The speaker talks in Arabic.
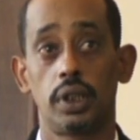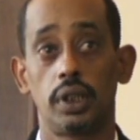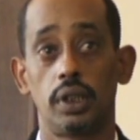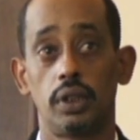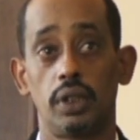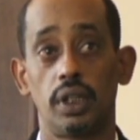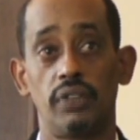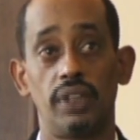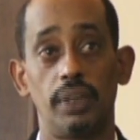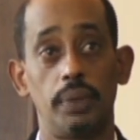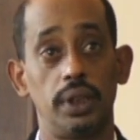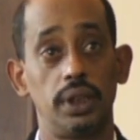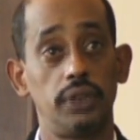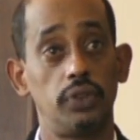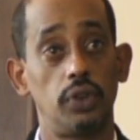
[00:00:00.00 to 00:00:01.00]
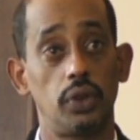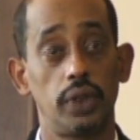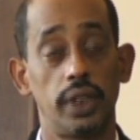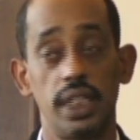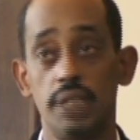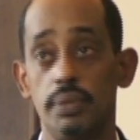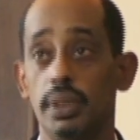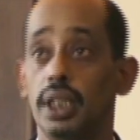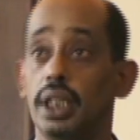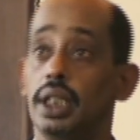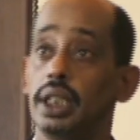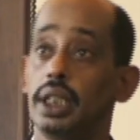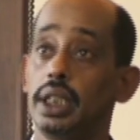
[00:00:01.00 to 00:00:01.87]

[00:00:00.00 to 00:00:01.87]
وجرى تنفيذ نتيجة هذا العمل